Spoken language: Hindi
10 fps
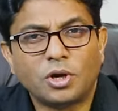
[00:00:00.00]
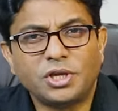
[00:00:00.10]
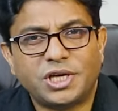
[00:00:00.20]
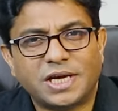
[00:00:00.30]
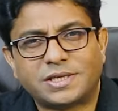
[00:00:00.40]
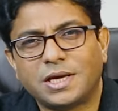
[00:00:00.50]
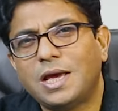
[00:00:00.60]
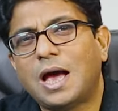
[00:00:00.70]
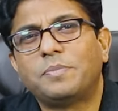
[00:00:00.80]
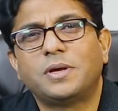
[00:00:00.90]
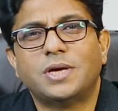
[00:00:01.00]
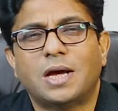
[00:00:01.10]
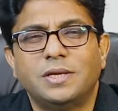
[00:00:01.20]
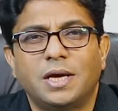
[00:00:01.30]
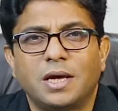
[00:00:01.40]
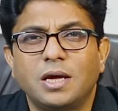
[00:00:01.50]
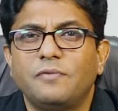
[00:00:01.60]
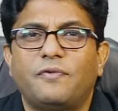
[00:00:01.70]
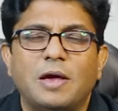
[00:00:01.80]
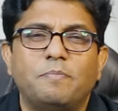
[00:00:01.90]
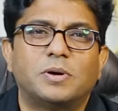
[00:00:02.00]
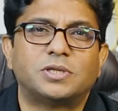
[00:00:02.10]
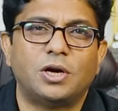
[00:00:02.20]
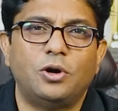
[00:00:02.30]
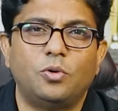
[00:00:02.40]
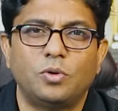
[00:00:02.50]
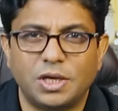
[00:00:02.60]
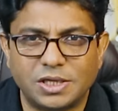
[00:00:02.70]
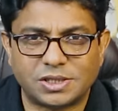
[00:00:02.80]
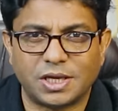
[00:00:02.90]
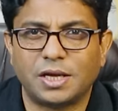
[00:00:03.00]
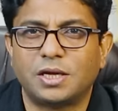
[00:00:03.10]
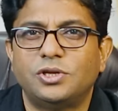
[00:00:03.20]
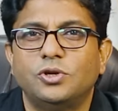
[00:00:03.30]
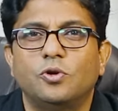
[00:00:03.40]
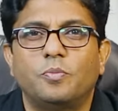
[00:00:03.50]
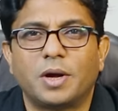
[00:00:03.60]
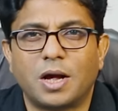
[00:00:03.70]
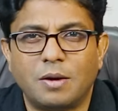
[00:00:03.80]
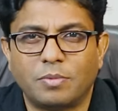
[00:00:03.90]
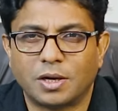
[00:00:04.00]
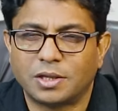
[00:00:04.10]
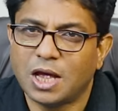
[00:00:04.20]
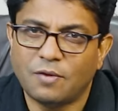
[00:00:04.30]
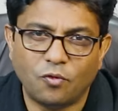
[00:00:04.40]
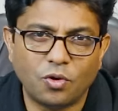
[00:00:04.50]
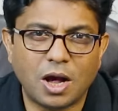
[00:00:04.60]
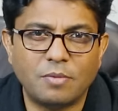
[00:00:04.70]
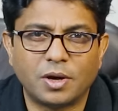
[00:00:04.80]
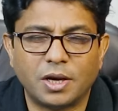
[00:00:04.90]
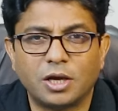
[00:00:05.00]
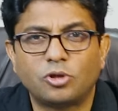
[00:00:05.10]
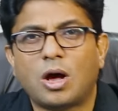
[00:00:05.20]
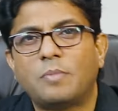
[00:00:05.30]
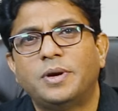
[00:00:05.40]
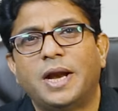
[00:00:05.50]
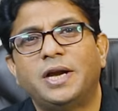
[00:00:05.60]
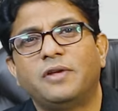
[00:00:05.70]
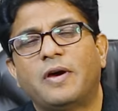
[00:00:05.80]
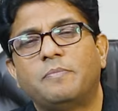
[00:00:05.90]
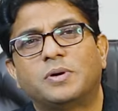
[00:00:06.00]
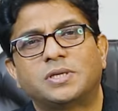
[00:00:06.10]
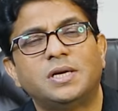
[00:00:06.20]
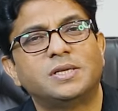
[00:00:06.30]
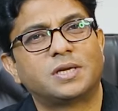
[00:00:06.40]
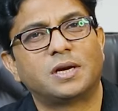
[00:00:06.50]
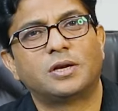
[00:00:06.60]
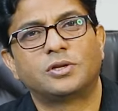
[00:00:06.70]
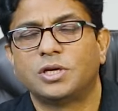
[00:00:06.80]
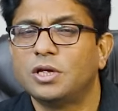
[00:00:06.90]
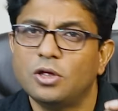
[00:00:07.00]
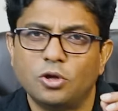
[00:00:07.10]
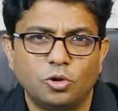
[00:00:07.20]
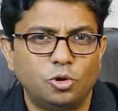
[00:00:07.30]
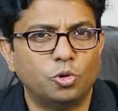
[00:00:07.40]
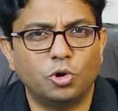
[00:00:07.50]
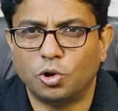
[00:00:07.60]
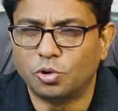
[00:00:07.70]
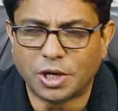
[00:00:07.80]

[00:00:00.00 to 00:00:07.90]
क्योंकि जैसे ही आप ये जान जाएंगे कि 5 परसेंट लोग इस तरह की चीज़ों पर काम करते हैं आप वो काम करेंगे तो आप 95 परसेंट स्ट्रगलर से दूरी हो